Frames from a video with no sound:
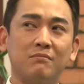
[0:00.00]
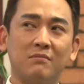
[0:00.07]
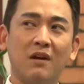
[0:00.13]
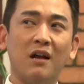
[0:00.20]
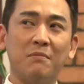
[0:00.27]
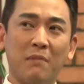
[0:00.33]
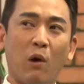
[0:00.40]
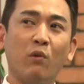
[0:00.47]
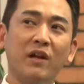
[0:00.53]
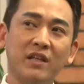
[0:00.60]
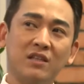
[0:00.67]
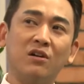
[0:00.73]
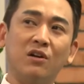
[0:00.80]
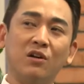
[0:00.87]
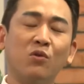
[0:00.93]
hình mẫu lý
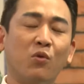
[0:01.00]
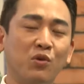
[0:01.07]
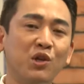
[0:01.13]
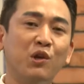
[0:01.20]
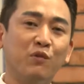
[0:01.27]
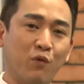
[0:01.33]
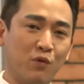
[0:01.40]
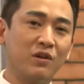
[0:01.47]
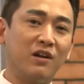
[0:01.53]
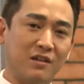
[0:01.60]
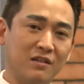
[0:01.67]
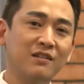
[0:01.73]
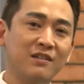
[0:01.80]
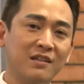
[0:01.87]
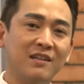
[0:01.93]
tưởng của nhiều phụ
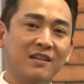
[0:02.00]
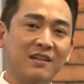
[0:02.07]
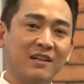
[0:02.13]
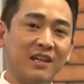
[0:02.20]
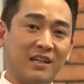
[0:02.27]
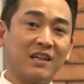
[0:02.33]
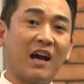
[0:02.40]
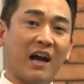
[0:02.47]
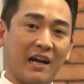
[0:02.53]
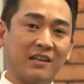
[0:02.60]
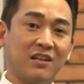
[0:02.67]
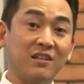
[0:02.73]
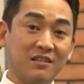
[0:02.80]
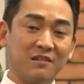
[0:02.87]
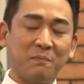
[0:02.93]
nữ hiện đại
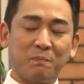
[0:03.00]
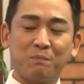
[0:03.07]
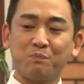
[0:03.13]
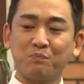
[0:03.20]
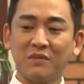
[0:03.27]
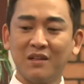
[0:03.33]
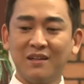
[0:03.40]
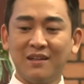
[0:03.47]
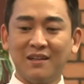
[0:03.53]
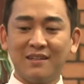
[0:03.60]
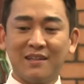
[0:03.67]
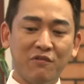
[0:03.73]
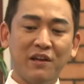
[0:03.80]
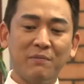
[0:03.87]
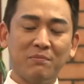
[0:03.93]
thích
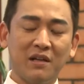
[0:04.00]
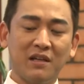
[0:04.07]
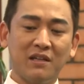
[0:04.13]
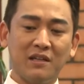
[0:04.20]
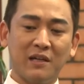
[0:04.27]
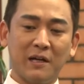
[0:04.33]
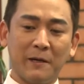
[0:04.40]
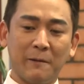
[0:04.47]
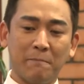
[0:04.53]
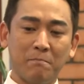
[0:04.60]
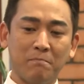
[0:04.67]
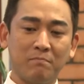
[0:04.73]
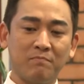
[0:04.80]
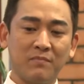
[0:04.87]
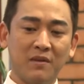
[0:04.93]
phim thì uh,
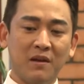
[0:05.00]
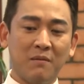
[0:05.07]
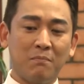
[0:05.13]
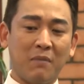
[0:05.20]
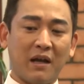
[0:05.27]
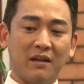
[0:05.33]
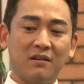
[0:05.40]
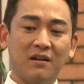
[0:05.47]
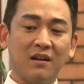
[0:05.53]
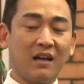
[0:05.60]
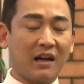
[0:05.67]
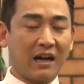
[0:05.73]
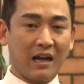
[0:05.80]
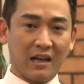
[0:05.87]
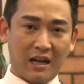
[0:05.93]
mạnh rất
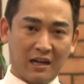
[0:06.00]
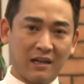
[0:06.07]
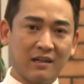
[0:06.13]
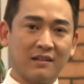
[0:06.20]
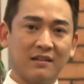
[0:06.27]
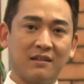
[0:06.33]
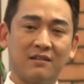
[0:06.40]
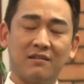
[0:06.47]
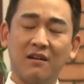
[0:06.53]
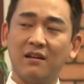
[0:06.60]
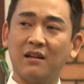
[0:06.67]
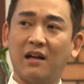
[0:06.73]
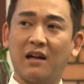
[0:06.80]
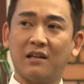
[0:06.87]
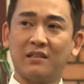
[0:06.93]
là ga lăng
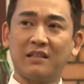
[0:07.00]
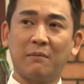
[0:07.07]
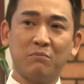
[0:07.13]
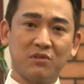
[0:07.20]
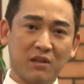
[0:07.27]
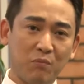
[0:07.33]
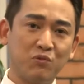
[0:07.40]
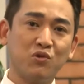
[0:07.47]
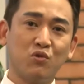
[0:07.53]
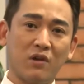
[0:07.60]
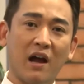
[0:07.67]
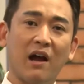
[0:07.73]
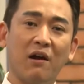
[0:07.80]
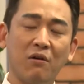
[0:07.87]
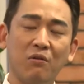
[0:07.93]
rất là chăm sóc chu
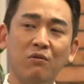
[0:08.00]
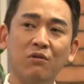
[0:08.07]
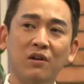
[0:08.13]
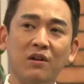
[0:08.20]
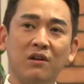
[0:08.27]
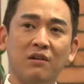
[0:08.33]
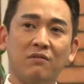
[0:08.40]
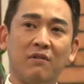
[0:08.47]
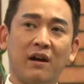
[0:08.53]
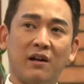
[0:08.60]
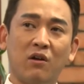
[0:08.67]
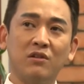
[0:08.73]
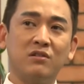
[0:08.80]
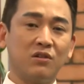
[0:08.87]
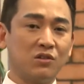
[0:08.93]
đáo và
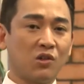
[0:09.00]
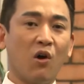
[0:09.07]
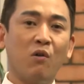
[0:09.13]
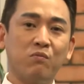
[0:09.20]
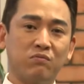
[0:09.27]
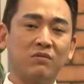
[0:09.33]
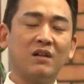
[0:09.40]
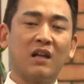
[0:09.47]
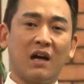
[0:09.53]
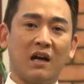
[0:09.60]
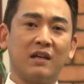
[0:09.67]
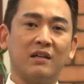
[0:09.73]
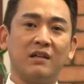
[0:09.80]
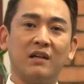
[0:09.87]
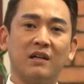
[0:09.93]
đối xử tốt với
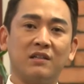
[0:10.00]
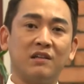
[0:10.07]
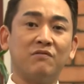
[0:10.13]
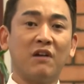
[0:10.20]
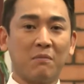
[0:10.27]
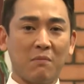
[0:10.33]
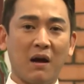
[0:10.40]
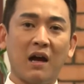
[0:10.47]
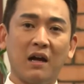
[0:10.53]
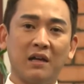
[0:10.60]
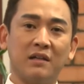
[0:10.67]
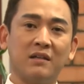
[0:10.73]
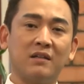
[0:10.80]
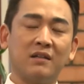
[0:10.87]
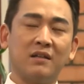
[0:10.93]
lại uh, nhân vật mai
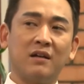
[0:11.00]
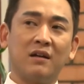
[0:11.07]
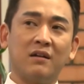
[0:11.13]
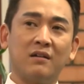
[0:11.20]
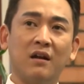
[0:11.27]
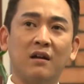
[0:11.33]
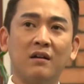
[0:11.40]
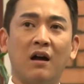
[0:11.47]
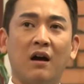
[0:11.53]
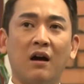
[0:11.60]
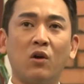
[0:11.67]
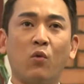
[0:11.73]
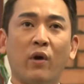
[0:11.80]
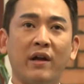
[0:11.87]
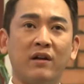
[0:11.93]
nâng đỡ
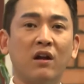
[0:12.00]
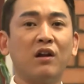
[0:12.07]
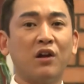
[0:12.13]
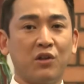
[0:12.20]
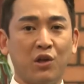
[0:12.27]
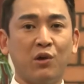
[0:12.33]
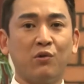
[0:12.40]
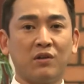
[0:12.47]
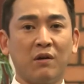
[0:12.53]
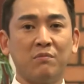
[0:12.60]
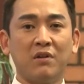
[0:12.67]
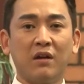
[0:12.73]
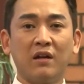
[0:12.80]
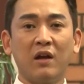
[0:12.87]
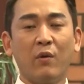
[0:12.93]
cô ấy rất là nhiều
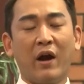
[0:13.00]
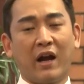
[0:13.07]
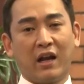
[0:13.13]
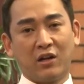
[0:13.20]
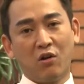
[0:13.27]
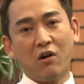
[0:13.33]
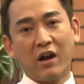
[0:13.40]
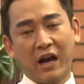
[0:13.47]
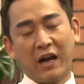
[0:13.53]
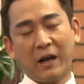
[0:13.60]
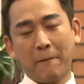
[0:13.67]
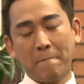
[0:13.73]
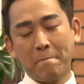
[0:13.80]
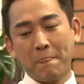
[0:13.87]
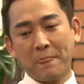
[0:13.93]
trong những cái hoàn cảnh khó khăn
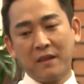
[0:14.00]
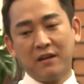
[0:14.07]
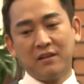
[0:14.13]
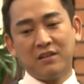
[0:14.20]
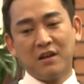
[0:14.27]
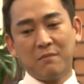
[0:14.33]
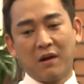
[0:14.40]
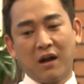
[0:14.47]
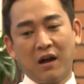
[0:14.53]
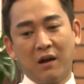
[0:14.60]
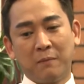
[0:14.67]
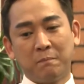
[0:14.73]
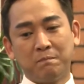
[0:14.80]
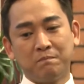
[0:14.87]
nhưng mà